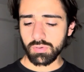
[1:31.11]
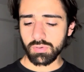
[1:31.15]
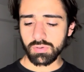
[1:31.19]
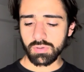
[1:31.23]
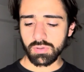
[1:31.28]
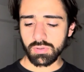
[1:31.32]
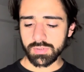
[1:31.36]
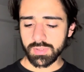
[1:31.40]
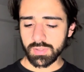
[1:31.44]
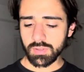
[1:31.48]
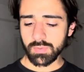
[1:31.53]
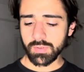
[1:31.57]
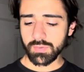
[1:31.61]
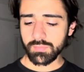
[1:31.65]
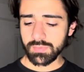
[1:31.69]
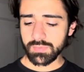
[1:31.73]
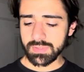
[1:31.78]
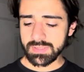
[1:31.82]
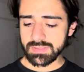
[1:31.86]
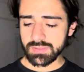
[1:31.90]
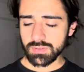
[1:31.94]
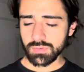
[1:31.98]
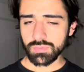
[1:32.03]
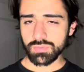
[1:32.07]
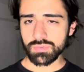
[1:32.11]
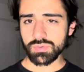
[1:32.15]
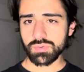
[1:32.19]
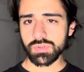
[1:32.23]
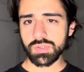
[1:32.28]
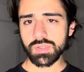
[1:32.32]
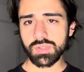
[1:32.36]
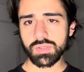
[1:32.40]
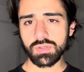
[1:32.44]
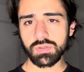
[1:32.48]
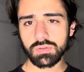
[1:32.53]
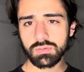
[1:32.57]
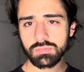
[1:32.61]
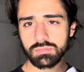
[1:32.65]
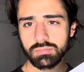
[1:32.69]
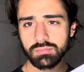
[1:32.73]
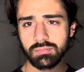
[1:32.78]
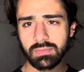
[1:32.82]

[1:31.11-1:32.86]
note come questo che uso io,